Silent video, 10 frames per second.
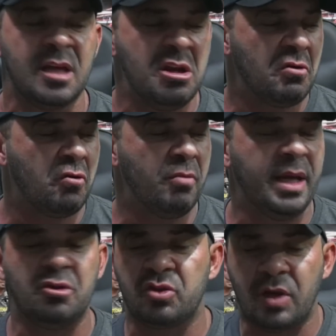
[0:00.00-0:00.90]
comendo
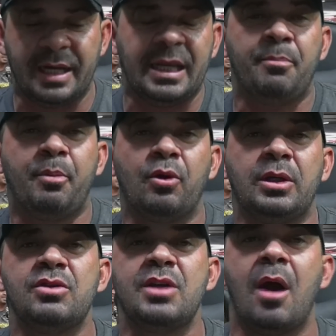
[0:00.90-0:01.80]
só aquele pouquinho de
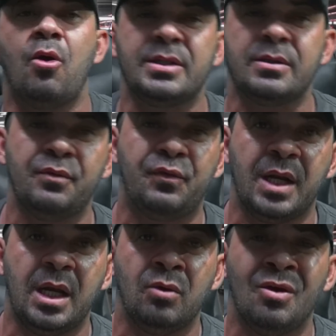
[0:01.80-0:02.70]
arroz com frango.